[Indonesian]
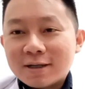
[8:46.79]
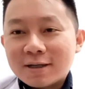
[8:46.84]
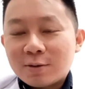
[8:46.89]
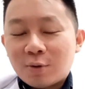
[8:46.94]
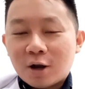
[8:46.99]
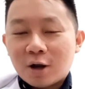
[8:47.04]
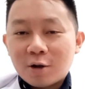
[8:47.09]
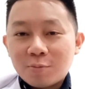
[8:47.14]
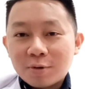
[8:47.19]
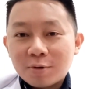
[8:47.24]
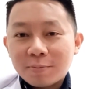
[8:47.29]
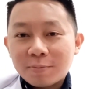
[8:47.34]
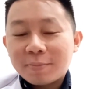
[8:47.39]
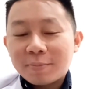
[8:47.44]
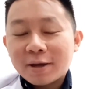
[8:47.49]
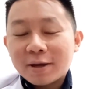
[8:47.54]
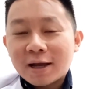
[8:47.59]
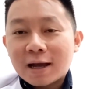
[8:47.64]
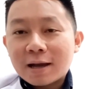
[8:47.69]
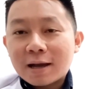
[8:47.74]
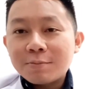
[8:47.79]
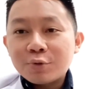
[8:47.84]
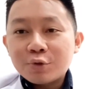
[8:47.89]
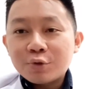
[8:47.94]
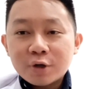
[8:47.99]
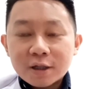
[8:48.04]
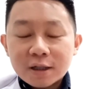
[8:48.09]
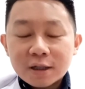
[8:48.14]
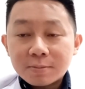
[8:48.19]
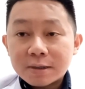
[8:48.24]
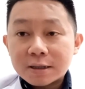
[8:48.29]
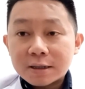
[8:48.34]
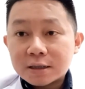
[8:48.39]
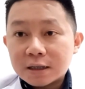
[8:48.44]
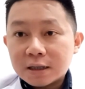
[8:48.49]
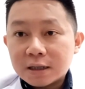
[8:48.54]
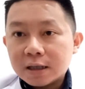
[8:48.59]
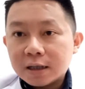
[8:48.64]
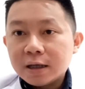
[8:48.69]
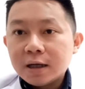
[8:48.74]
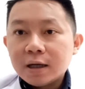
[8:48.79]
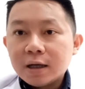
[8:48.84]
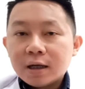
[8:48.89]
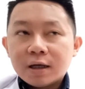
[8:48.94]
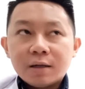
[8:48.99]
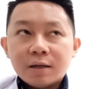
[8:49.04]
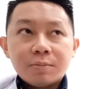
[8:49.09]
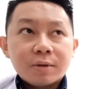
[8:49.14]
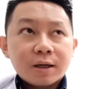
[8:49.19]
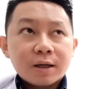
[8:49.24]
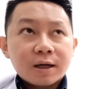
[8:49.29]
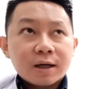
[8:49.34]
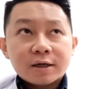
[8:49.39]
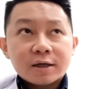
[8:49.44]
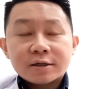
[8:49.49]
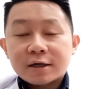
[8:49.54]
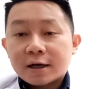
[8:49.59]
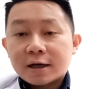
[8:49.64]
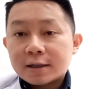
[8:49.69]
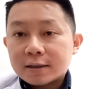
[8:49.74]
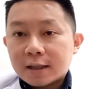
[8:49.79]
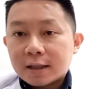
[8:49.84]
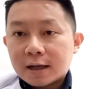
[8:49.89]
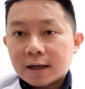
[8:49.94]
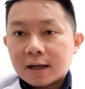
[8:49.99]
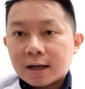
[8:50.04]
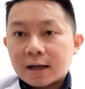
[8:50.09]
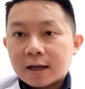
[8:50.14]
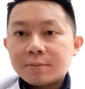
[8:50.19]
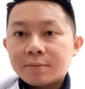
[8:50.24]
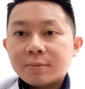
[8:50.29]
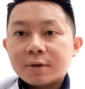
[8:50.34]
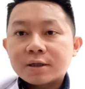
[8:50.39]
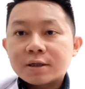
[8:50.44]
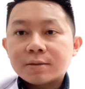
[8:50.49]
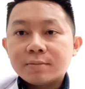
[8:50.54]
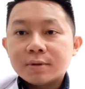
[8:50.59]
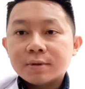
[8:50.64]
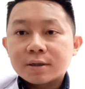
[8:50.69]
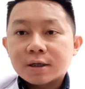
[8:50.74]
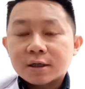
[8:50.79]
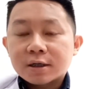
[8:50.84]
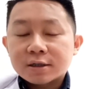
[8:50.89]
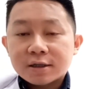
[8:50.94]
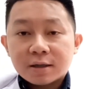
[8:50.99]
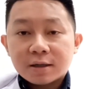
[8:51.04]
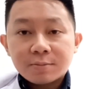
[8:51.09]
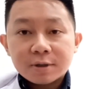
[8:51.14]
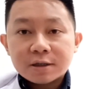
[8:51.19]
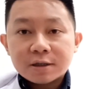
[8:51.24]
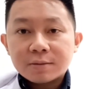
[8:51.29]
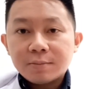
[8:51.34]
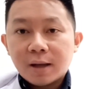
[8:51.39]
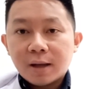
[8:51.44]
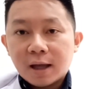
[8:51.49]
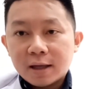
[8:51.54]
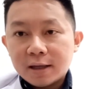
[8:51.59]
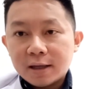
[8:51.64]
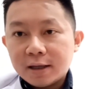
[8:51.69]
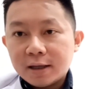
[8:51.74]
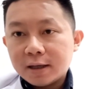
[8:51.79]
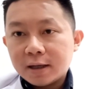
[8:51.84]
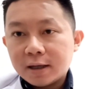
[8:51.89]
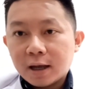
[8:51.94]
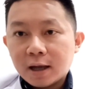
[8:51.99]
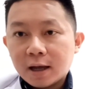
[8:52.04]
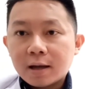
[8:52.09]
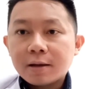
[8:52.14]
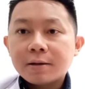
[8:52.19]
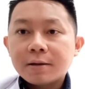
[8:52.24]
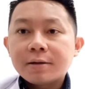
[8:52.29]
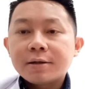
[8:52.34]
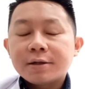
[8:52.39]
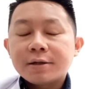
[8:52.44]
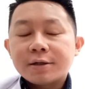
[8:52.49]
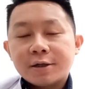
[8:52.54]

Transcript: walaupun ppkm itu kita masih diberikan kesehatan masih kerjaan masih baik ya hmm.